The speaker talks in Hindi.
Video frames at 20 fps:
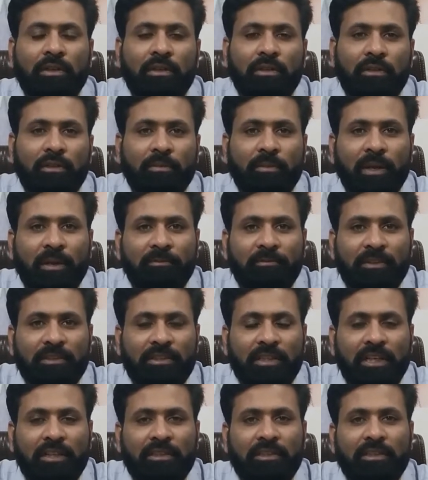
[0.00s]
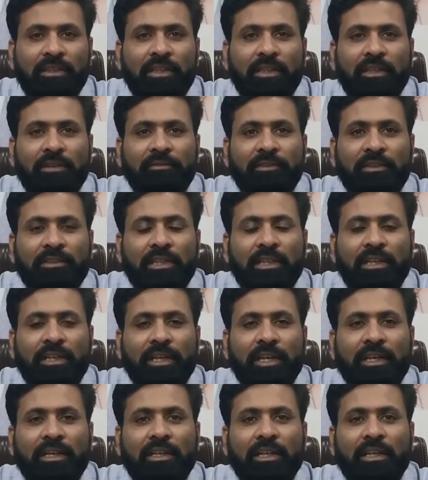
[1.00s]
तमाम फैसिलिट
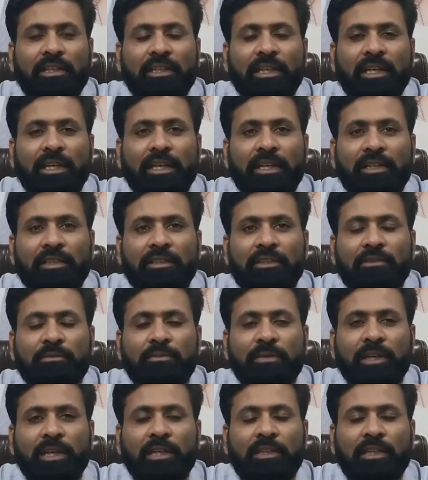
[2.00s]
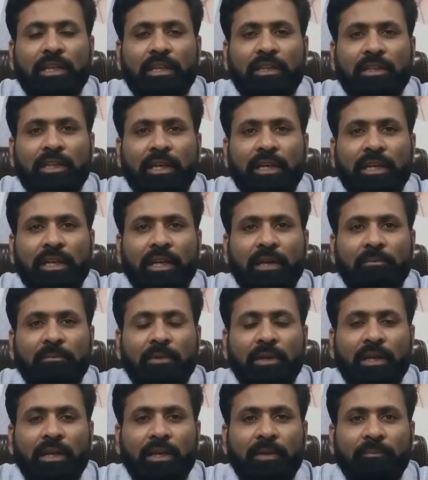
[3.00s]
फैसिलिटेट करता है जिसमें आता आता है
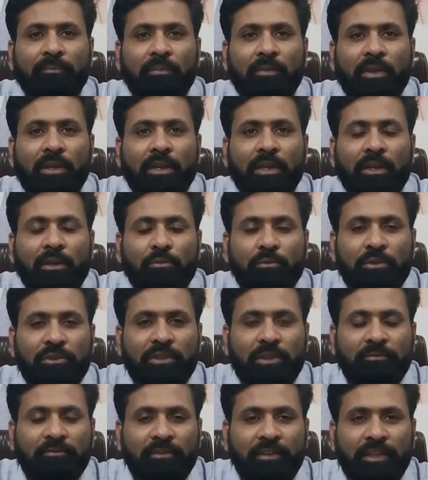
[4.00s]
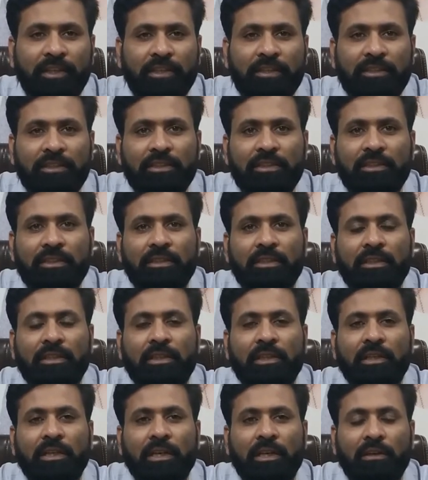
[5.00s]
आपका ट्यूशन फीस
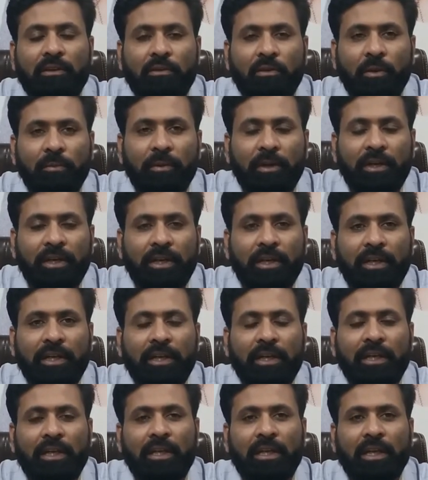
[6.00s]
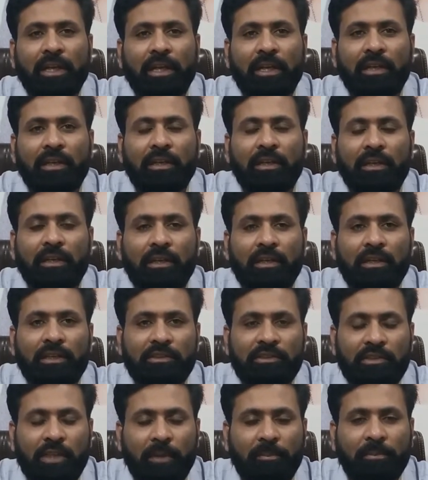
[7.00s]
डोमेट्री
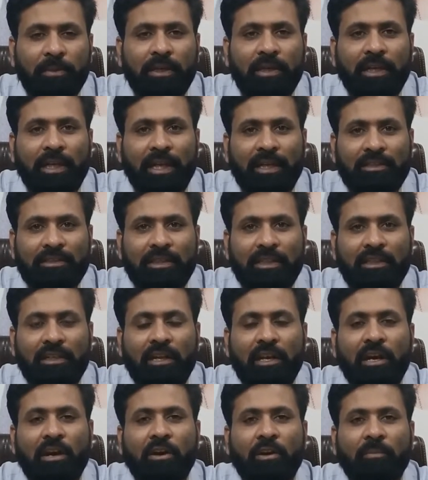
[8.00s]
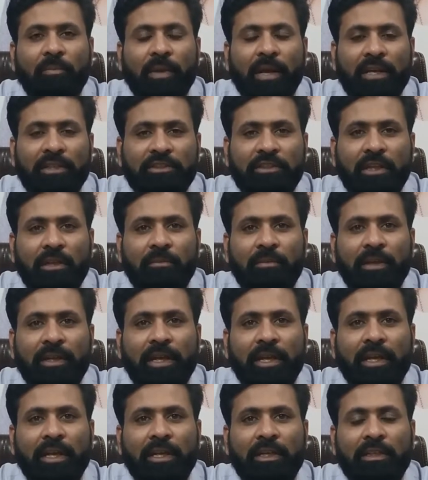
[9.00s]
स्टेपमेंट एक्सेट्रा और पार्शल में
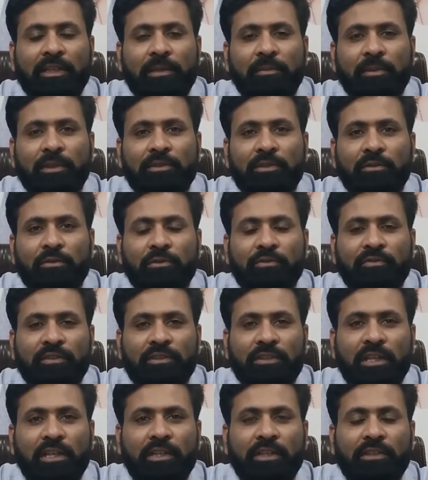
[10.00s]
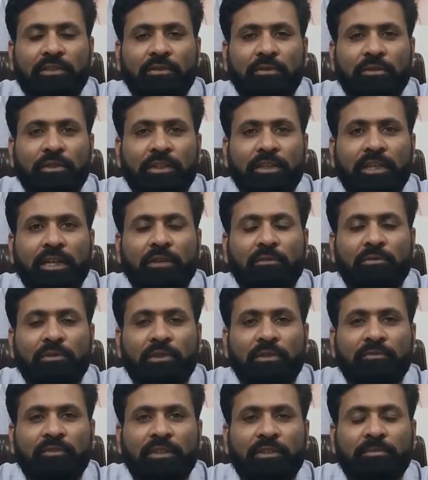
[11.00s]
है इनमें से कुछ फैसिलिटीज़ होती हैं
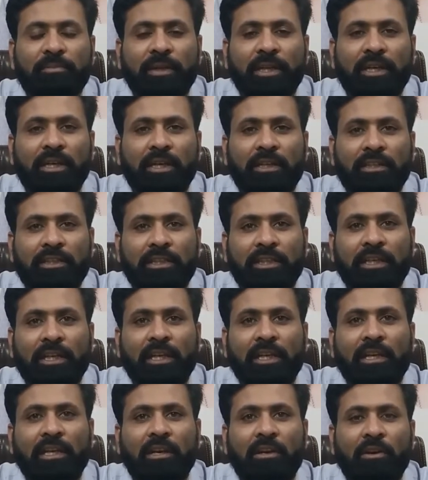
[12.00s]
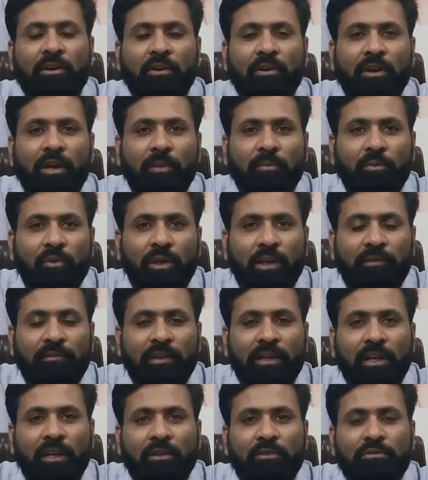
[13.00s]
ट्यूशन फ़ीस पे करते हैं और आपको
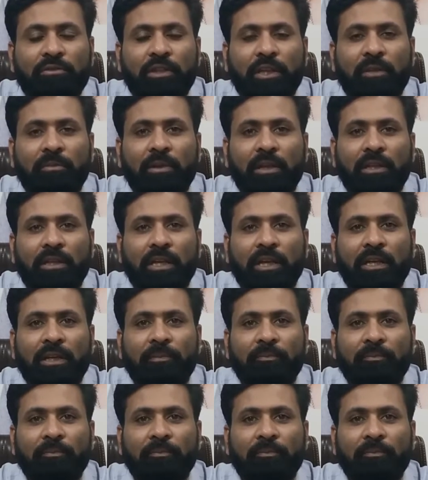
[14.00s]
लिविंग अलाउंस नहीं मिलता